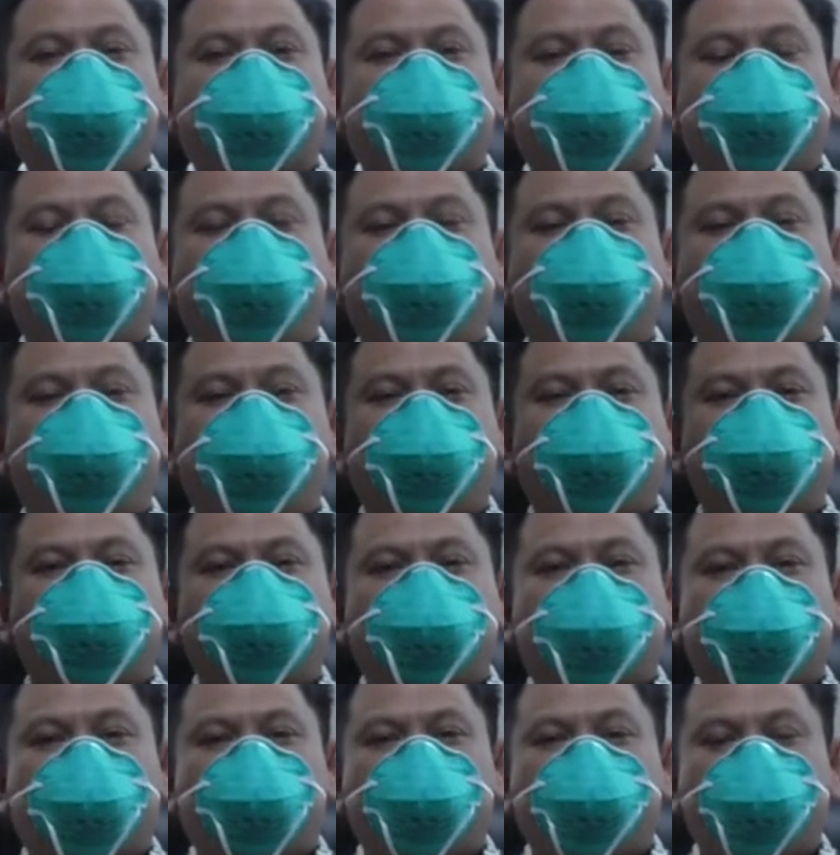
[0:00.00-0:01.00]
kemudian
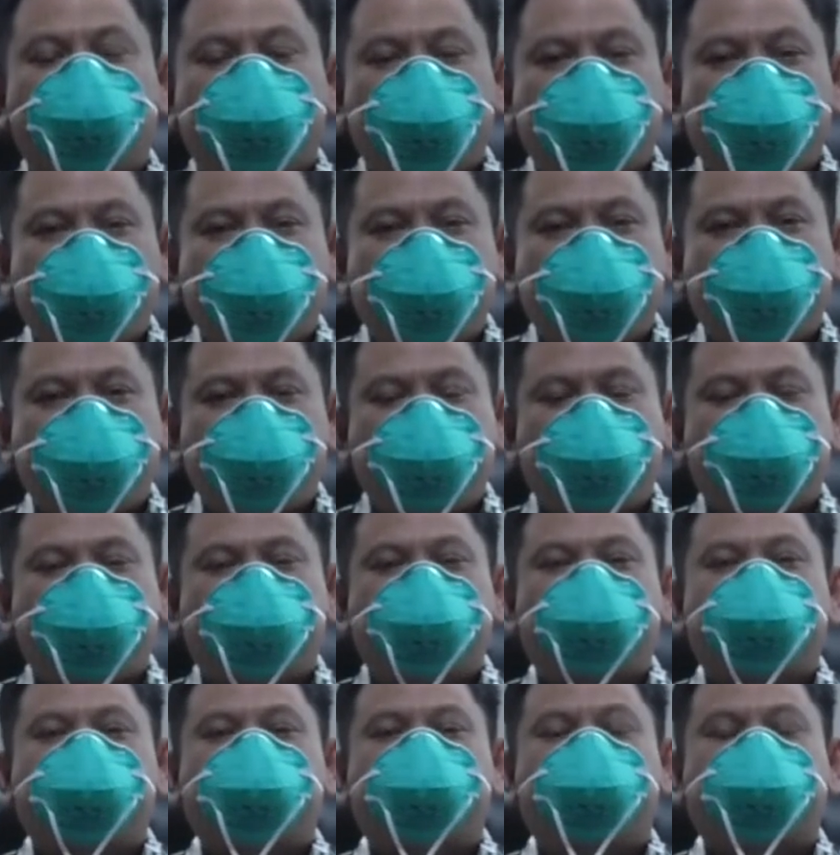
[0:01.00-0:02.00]
Sukabumi, ya,
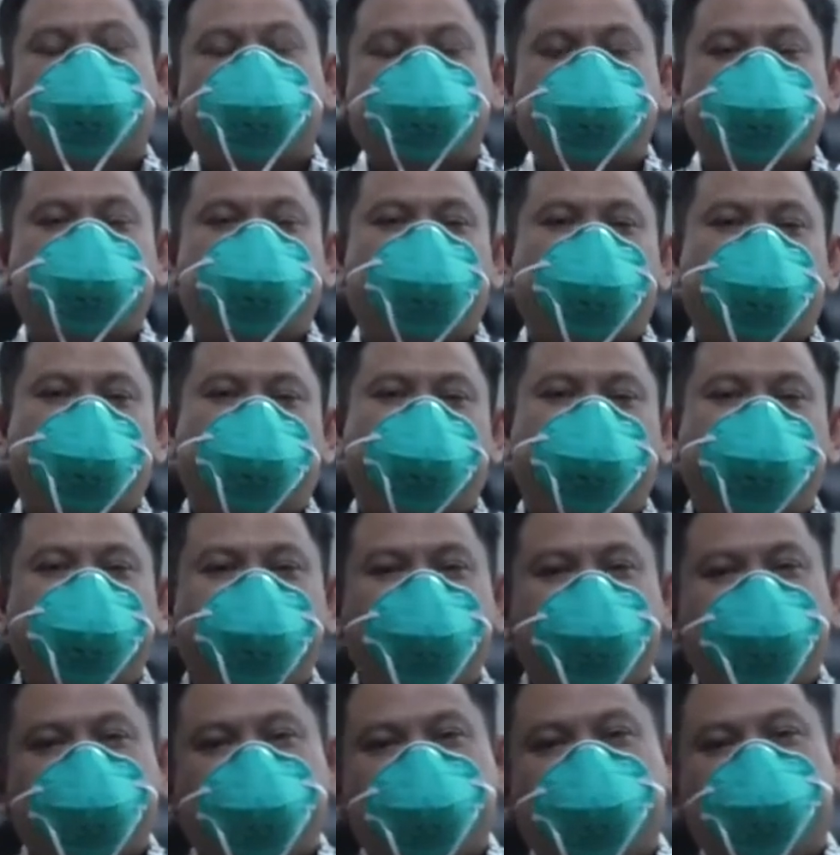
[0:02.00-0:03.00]

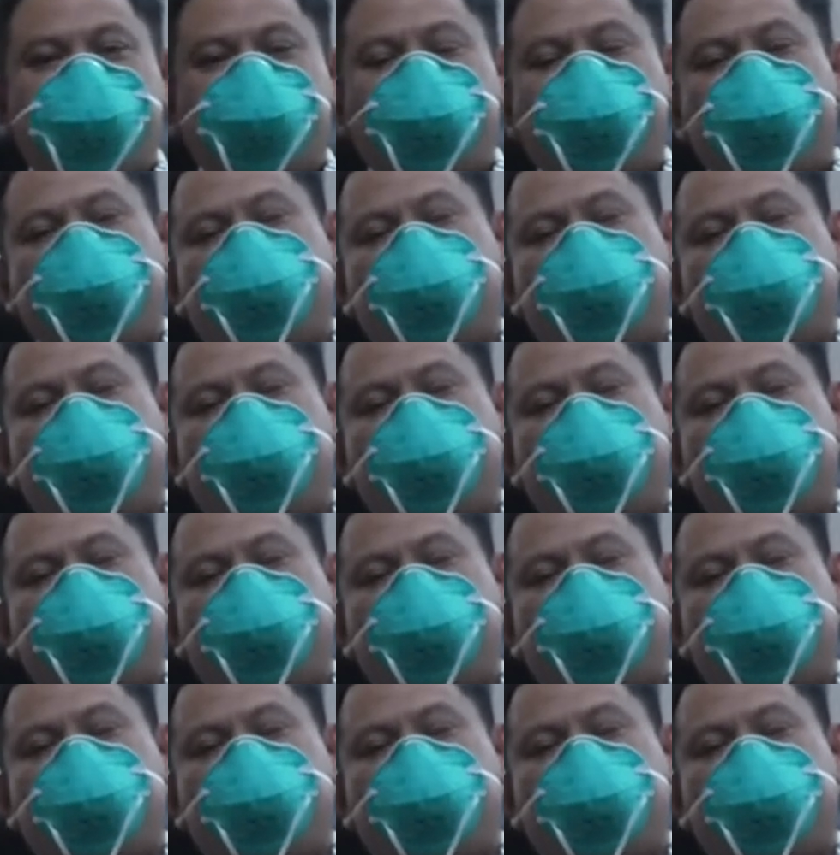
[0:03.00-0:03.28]
Tasikmalaya,